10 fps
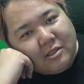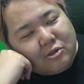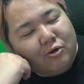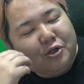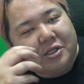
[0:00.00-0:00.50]

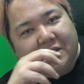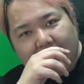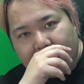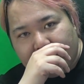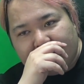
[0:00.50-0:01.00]
そういう
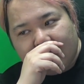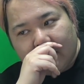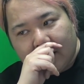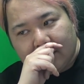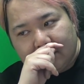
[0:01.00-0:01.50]
鍛え上げた、
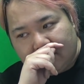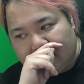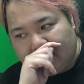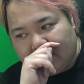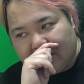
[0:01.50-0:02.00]
ま
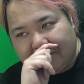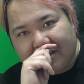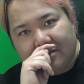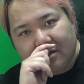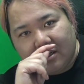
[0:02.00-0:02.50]
あ、
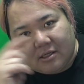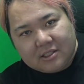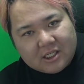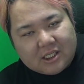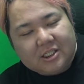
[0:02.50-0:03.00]
チャマキッズがね、
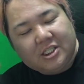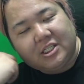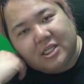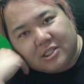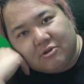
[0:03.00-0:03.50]
ぜひ
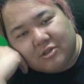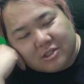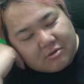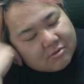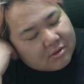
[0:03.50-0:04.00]
審査してほし
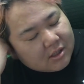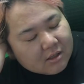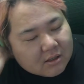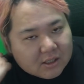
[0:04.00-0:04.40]
いということで、